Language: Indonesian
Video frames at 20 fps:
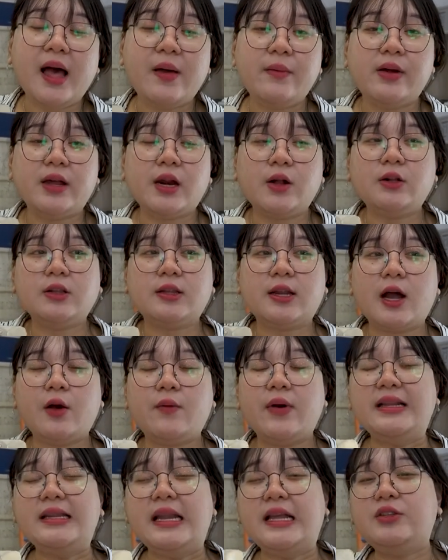kamera
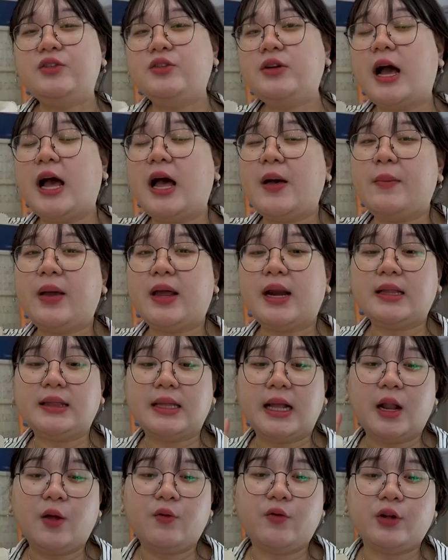ultrawide dan juga kamera
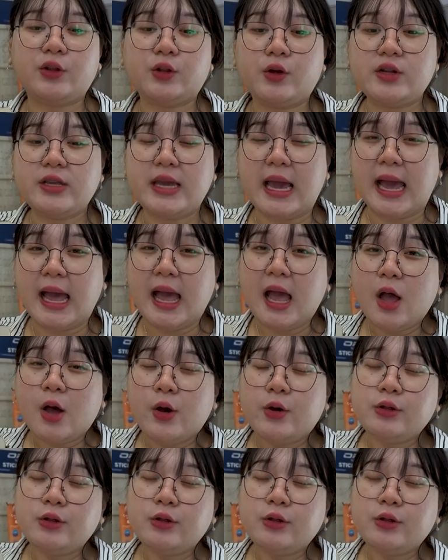telefotonya